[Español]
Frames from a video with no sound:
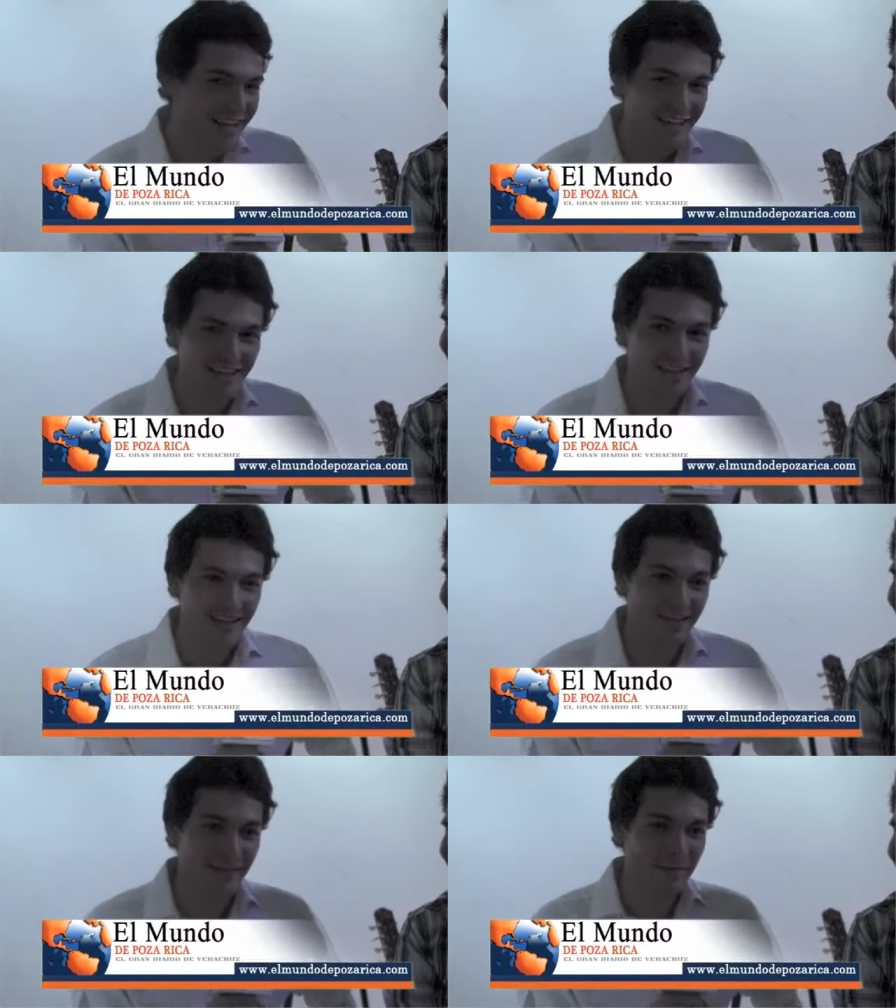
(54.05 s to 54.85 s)

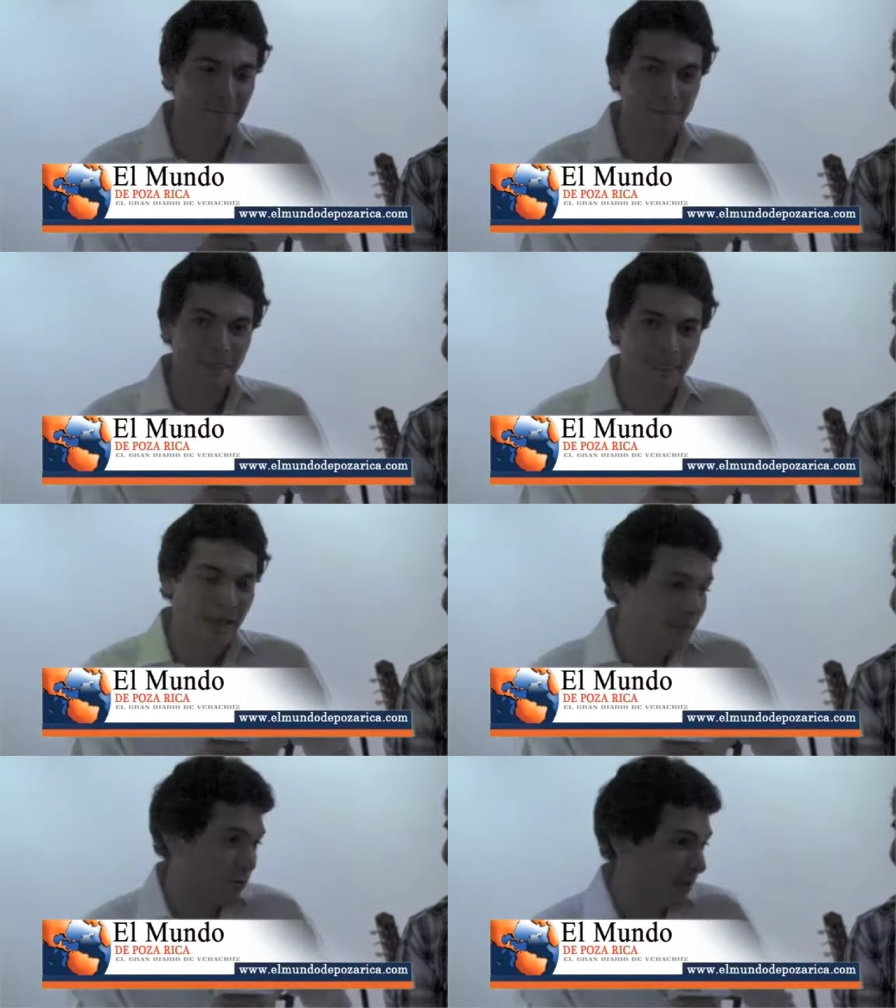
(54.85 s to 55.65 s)
Y
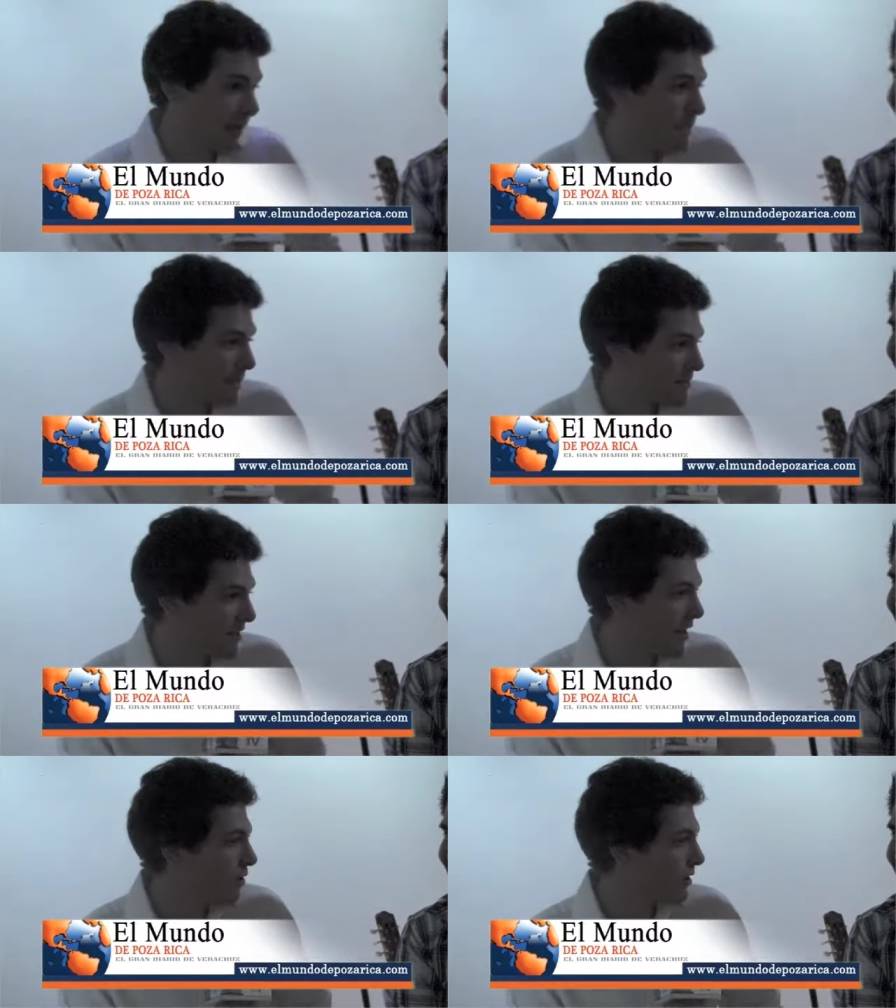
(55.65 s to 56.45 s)
pues aquí
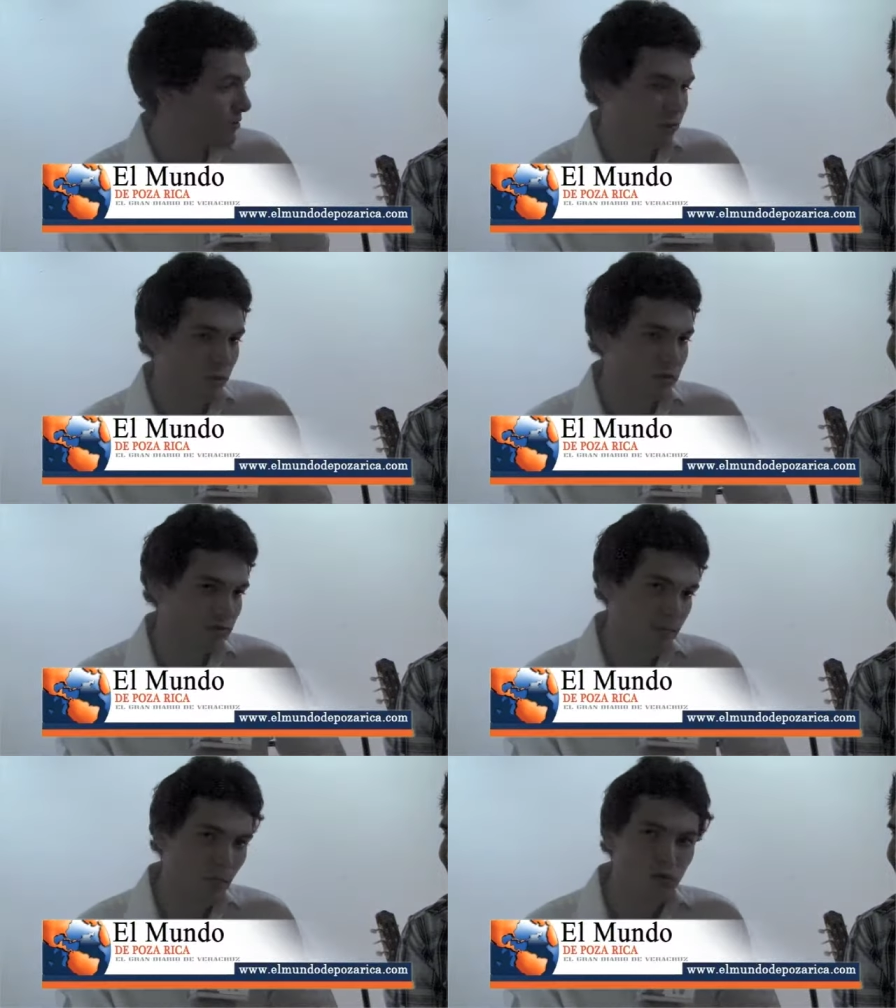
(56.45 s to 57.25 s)
empecé con estudios
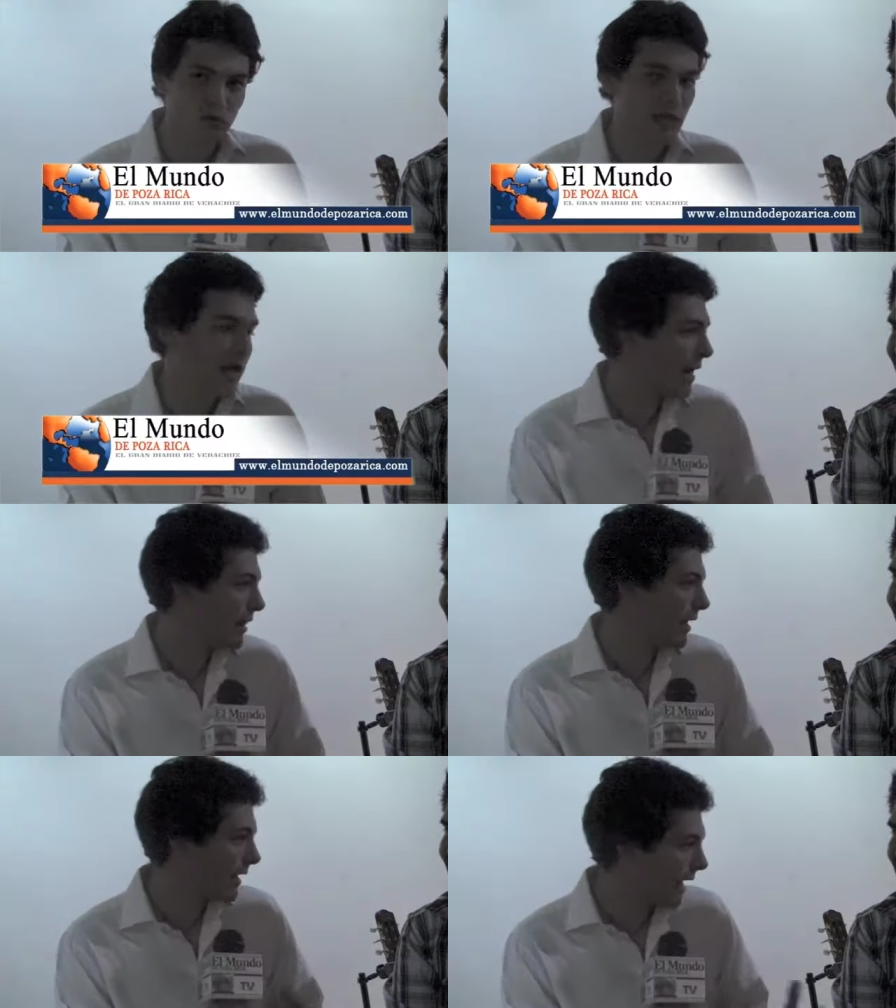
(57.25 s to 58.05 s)
de música,
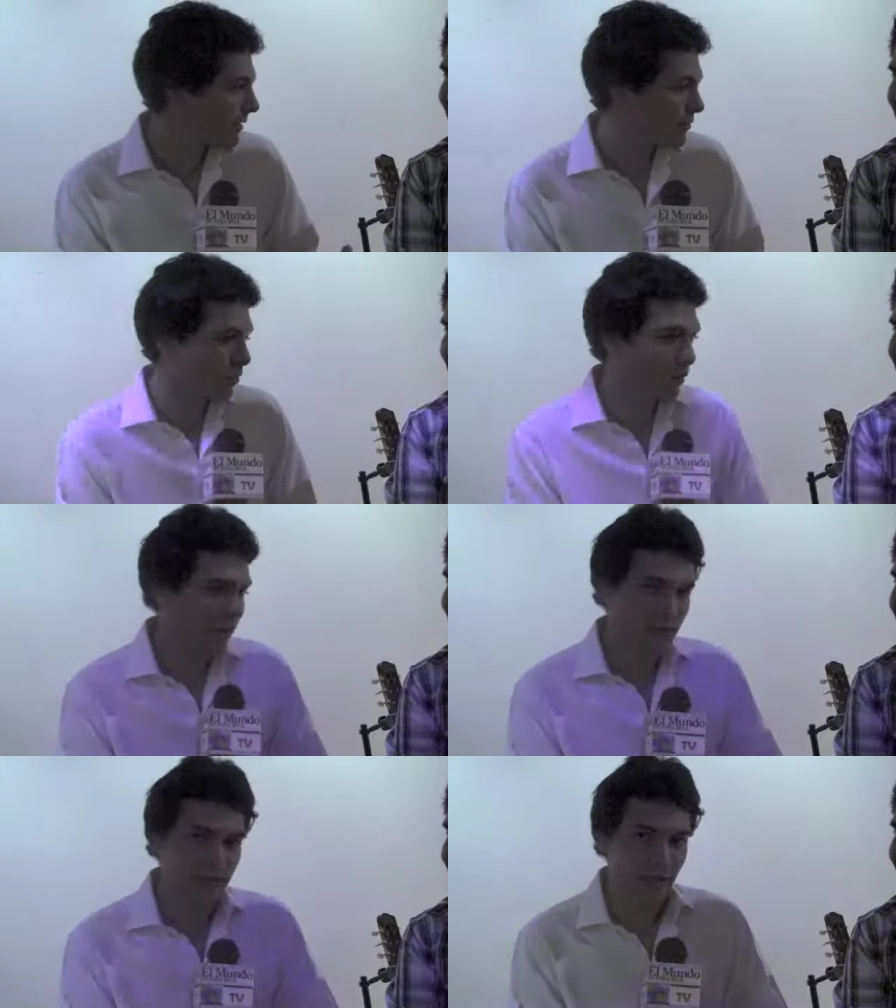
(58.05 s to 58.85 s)
de canto,
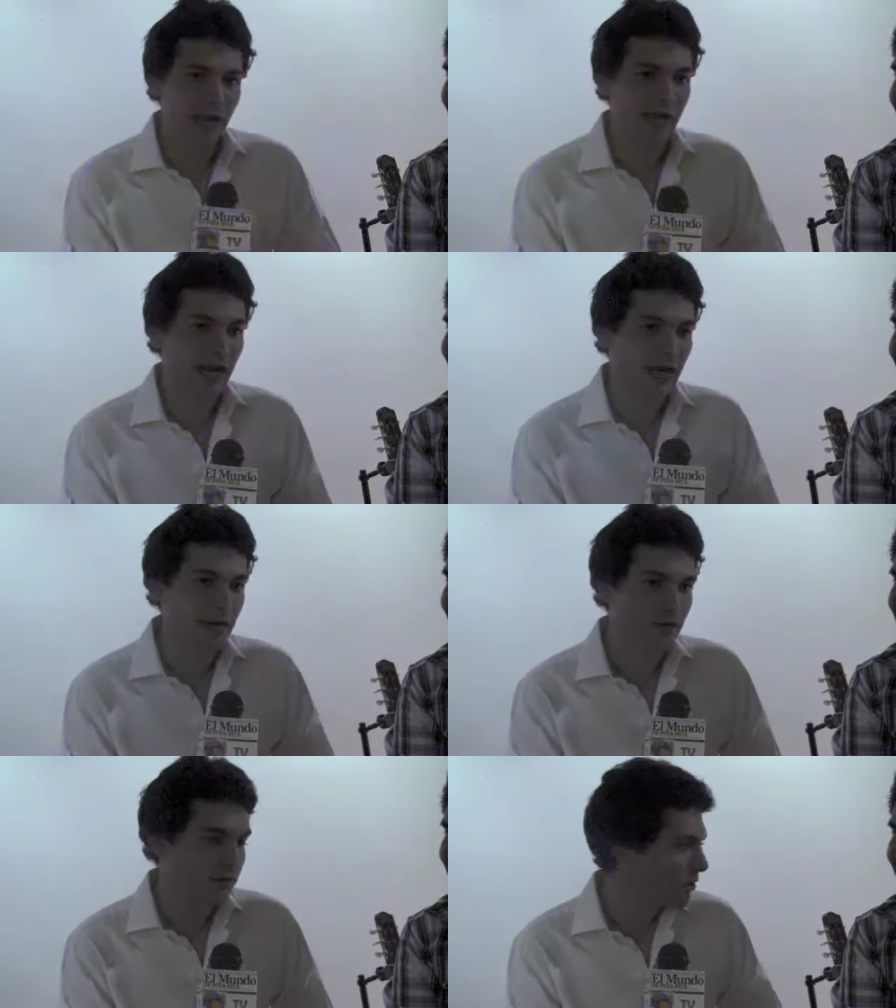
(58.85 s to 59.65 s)
de guitarra,
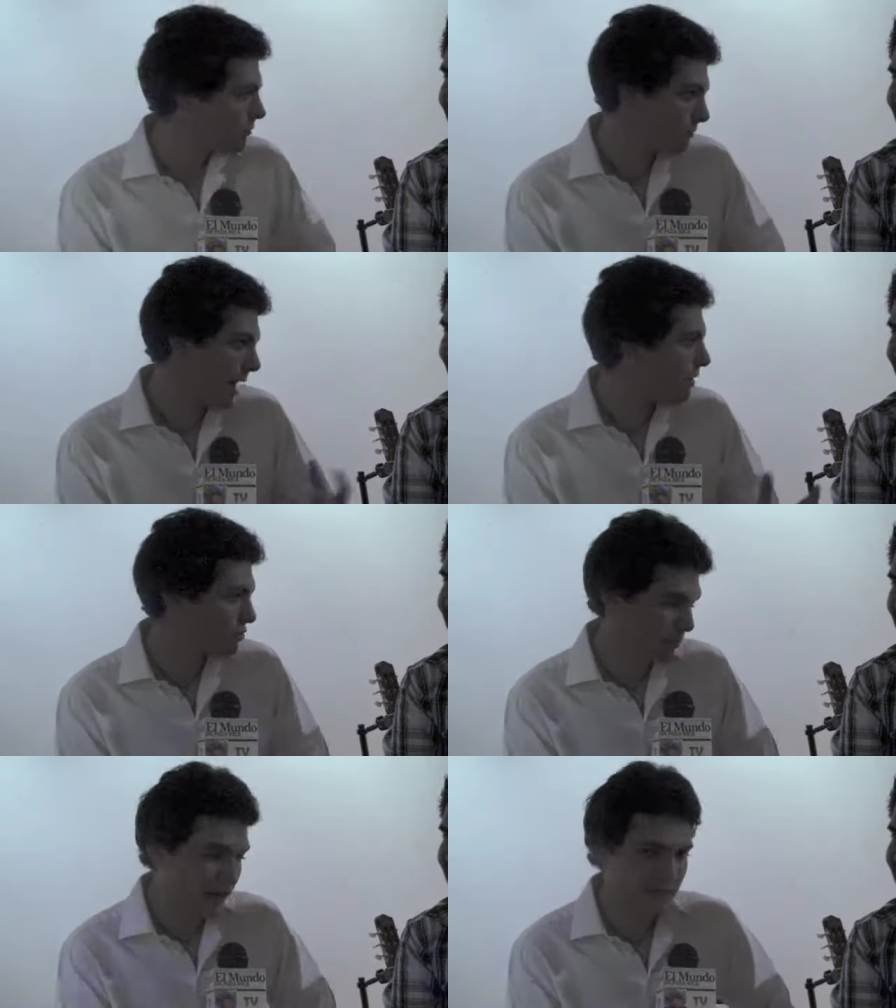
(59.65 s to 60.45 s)
¿no? Con
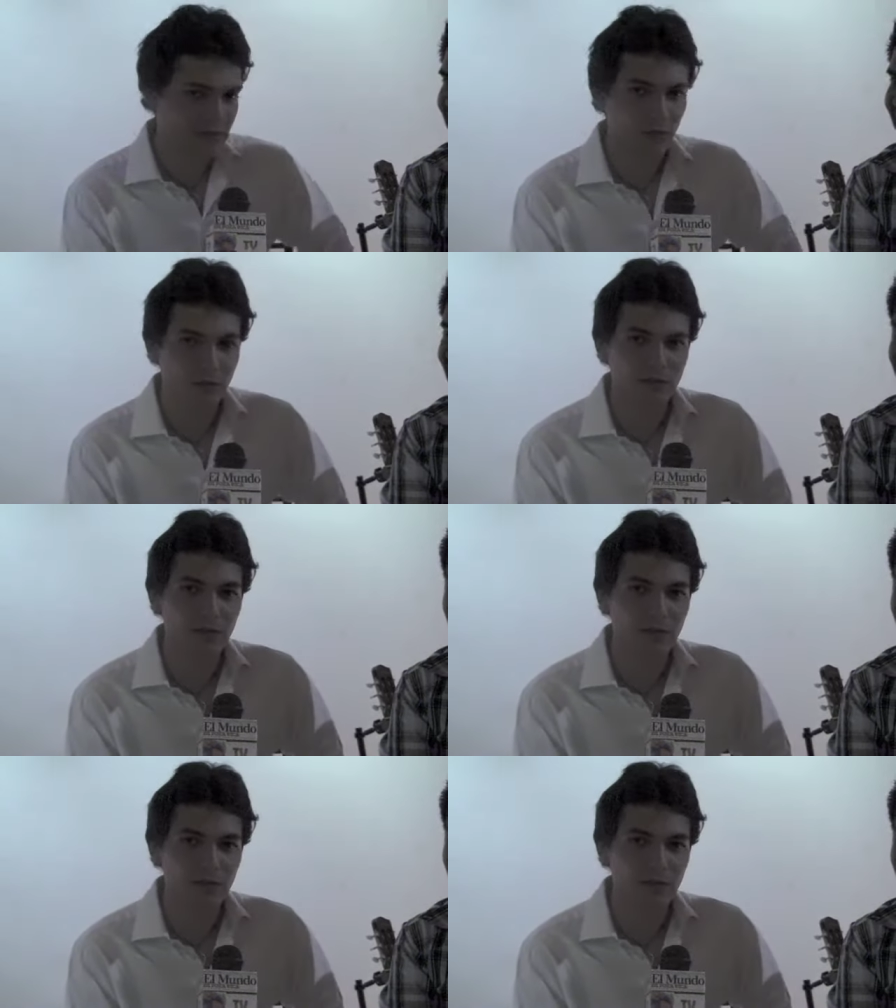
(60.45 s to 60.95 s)
varios maestros.